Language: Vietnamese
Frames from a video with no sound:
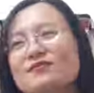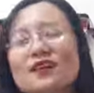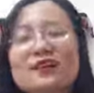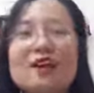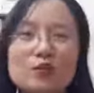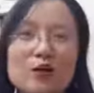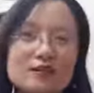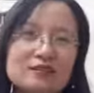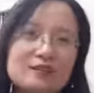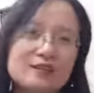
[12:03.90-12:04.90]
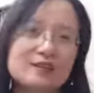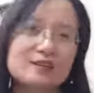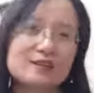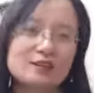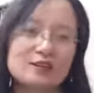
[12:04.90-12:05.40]
và nghệ thuật thì
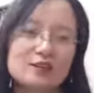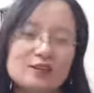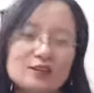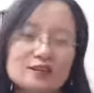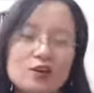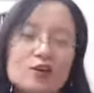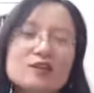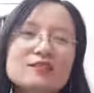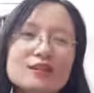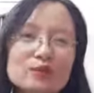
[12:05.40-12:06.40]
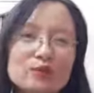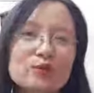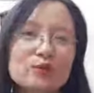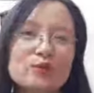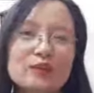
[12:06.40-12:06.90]
có rất là
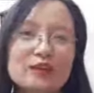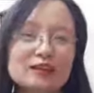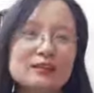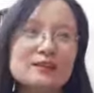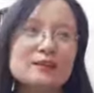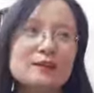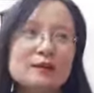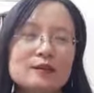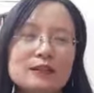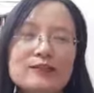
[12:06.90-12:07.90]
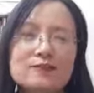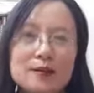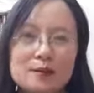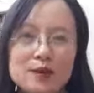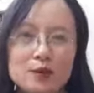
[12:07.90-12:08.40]
nhiều cái tác
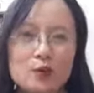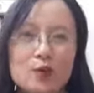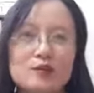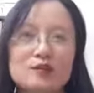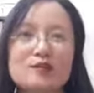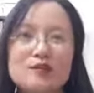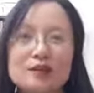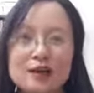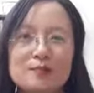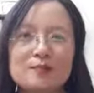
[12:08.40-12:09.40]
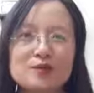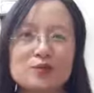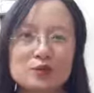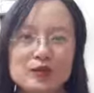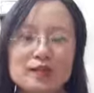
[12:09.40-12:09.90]
phẩm nghệ thuật có đề cập đến
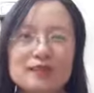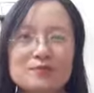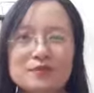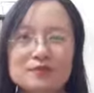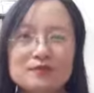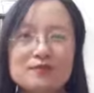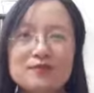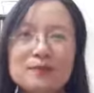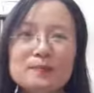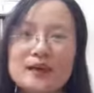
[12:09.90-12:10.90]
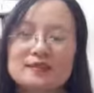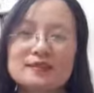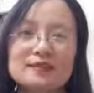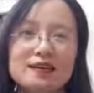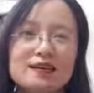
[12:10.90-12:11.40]
chuyện này đặc biệt là phim
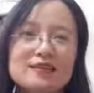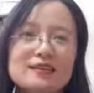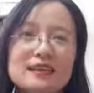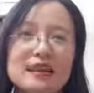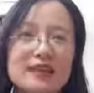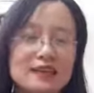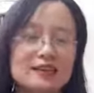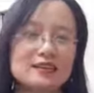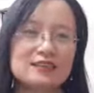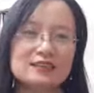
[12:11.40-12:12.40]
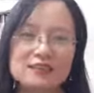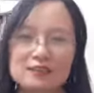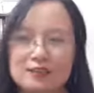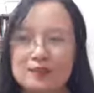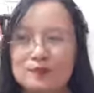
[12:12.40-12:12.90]
ảnh thơ ca
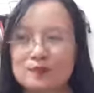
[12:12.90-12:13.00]
à,